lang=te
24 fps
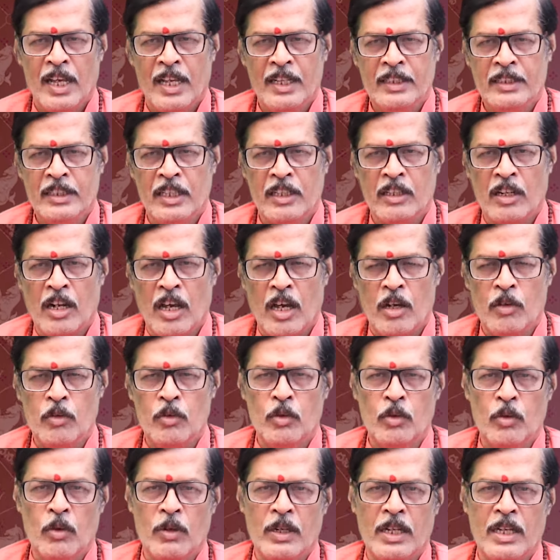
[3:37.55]
అయితే
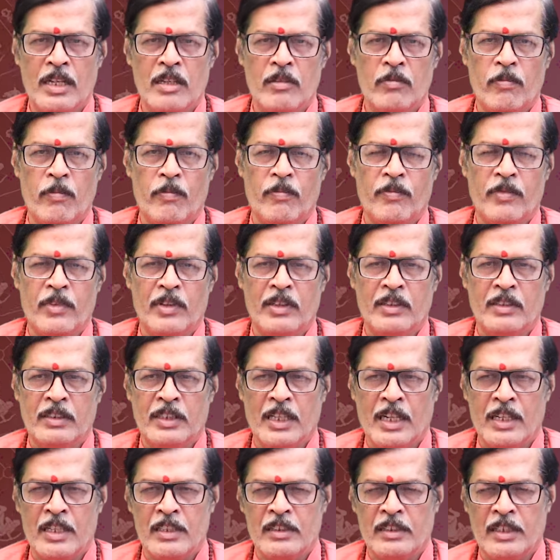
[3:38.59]
రాహు కూడా
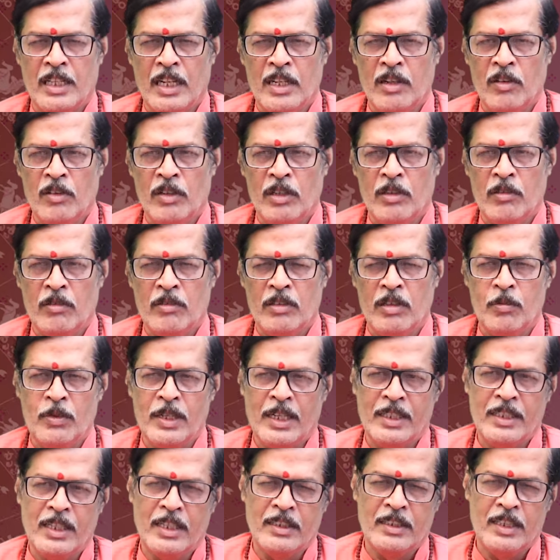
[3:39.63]
ధనస్థానంలో
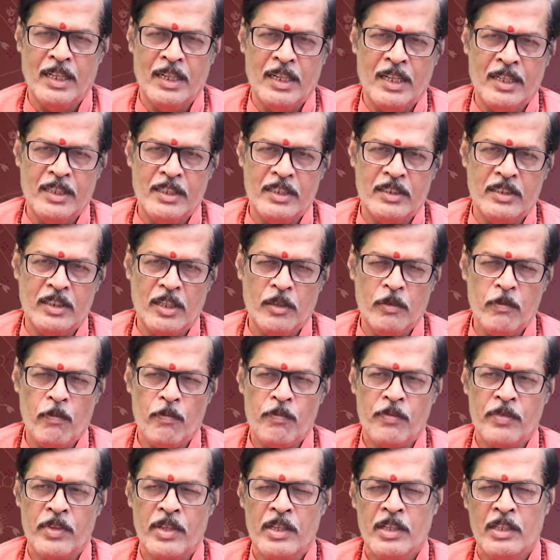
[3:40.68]
ఉన్నప్పుడు అధిక ధనాన్ని ఇస్తాడు
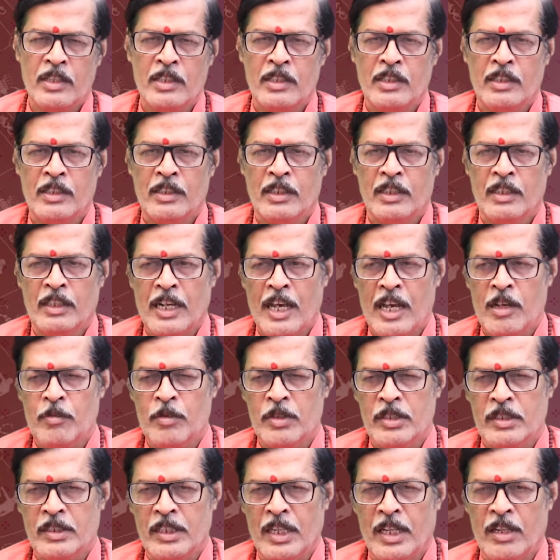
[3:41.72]

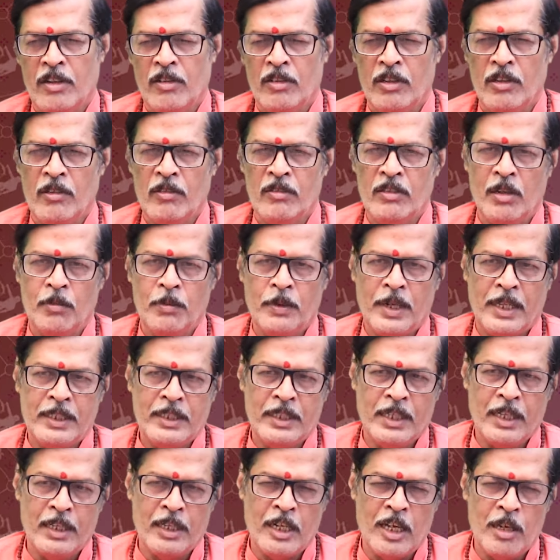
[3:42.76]
లాభస్థానంలో ఉన్నప్పుడు
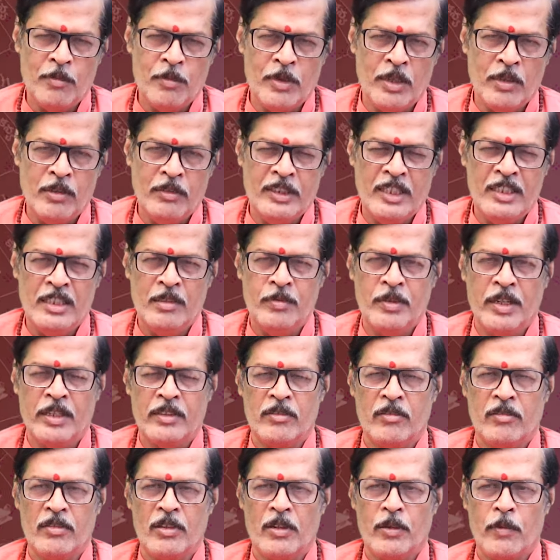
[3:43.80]
అధిక లాభాలు తెచ్చి
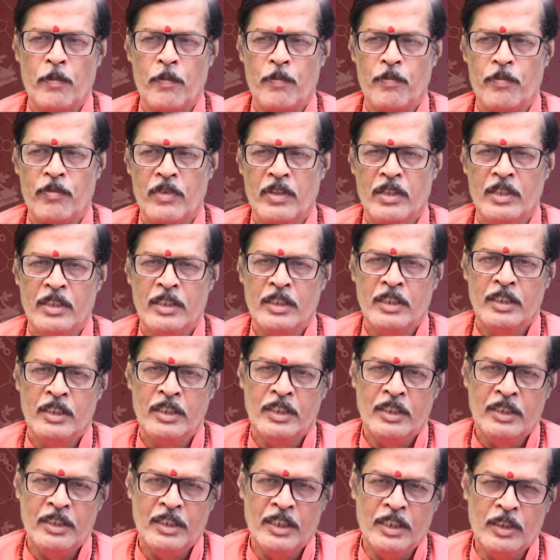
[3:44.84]
పెడుతుంటాడు
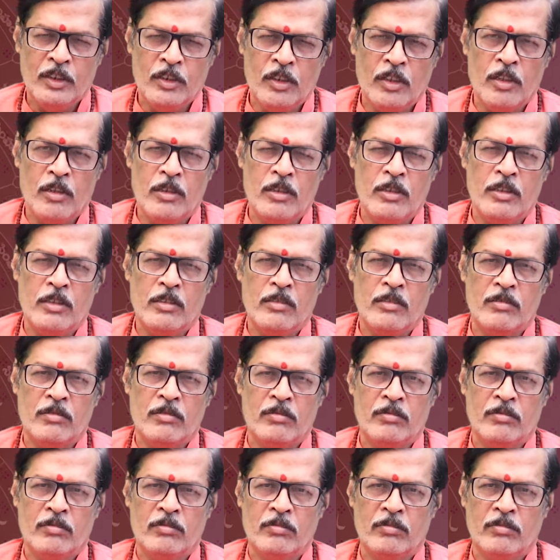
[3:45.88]
ఇందులో
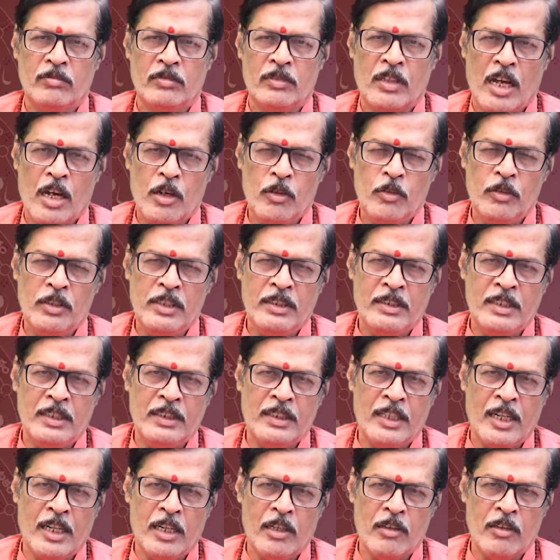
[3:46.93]
రాహు ఇచ్చే
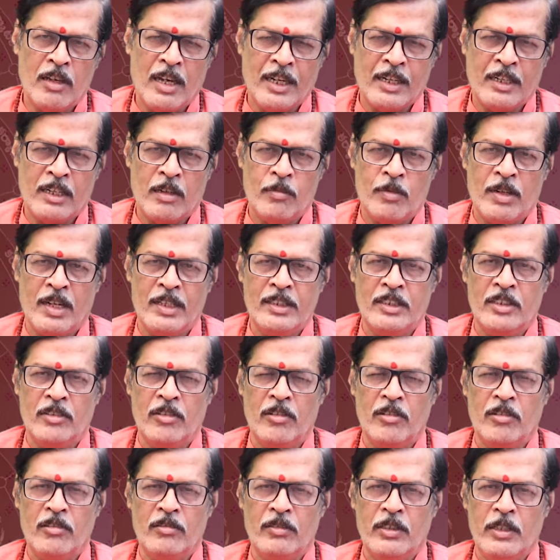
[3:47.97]
దాంట్లో అక్రమార్జన
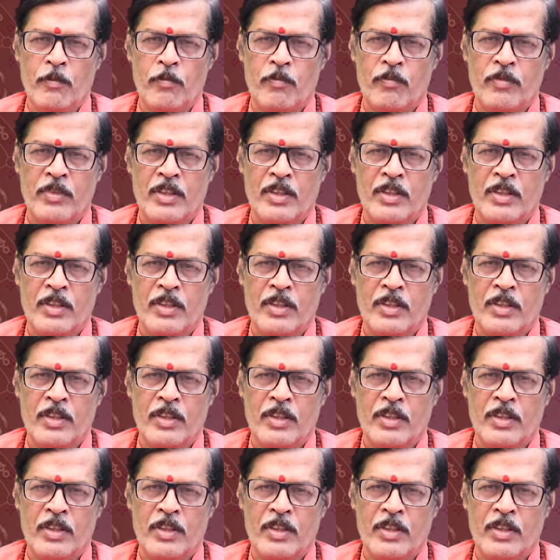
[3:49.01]
ఉంటుంది